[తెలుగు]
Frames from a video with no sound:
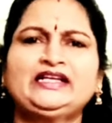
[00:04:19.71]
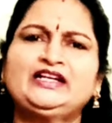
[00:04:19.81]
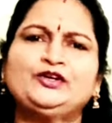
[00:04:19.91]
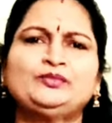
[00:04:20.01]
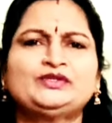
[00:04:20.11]

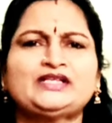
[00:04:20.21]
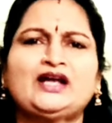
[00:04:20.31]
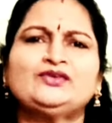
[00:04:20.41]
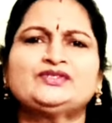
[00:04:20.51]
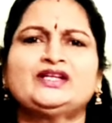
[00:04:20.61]
ఇదైనా రెండు మూడు
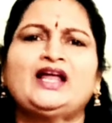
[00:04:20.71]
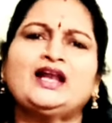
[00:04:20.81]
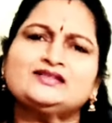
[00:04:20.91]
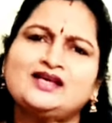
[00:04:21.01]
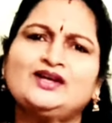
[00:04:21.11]
సార్లు వస్తుంది
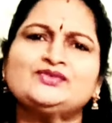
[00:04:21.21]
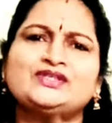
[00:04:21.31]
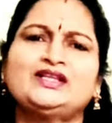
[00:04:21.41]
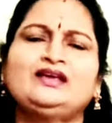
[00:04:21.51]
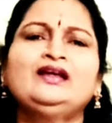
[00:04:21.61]
నాలుగు సార్లు
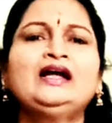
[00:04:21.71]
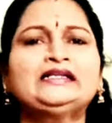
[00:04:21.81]
వస్తుంది